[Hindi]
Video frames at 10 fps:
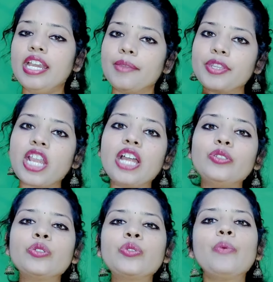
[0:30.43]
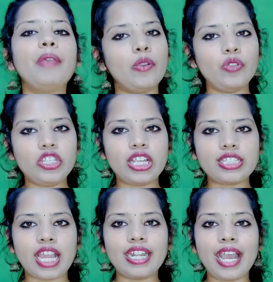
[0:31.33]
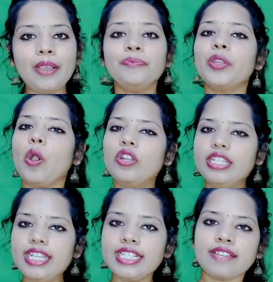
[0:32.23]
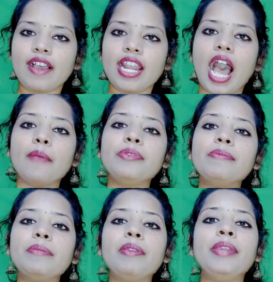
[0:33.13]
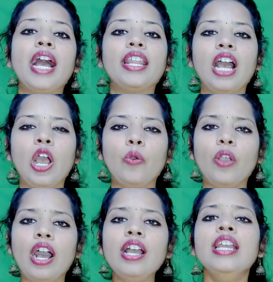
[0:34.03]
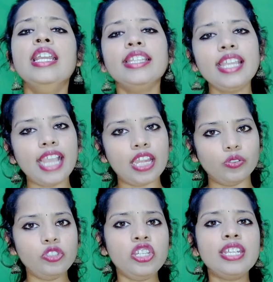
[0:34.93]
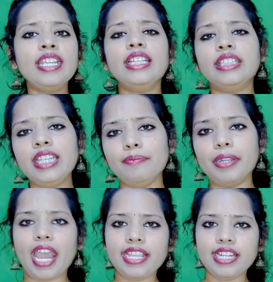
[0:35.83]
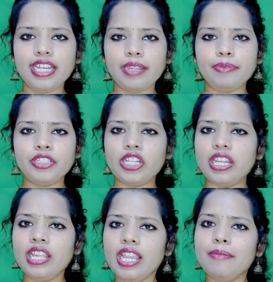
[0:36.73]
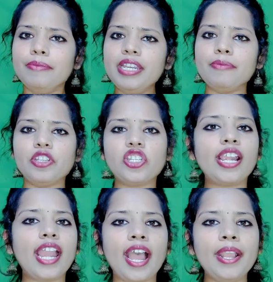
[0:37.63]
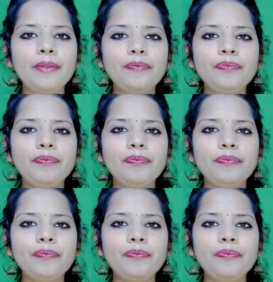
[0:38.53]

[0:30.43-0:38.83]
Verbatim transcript: नमस्कार दोस्तों मैं हूं अंशिका सारडा और ये सवाल आपके मन में भी आ रहा होगा कि गहलोत जी की इतनी बड़ाई करने के पीछे मेरी मंशा क्या है